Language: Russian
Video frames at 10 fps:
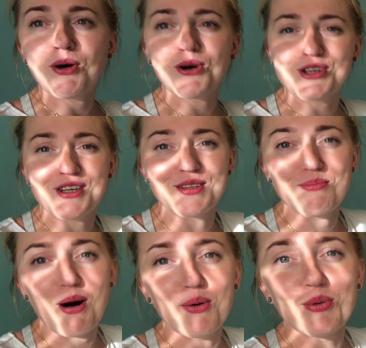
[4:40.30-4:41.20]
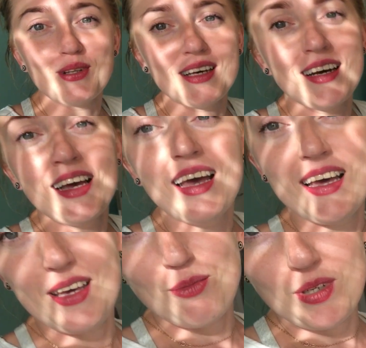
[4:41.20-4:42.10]
похожи на баулы.
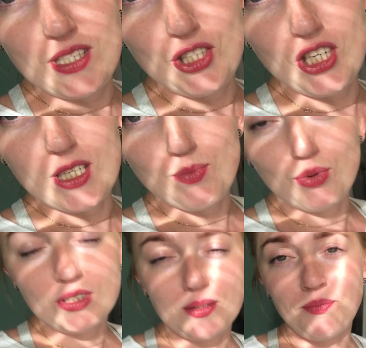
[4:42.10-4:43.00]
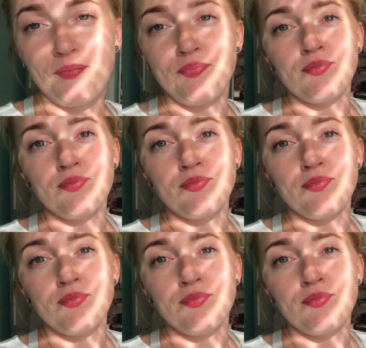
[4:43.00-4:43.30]
И мы сейчас будем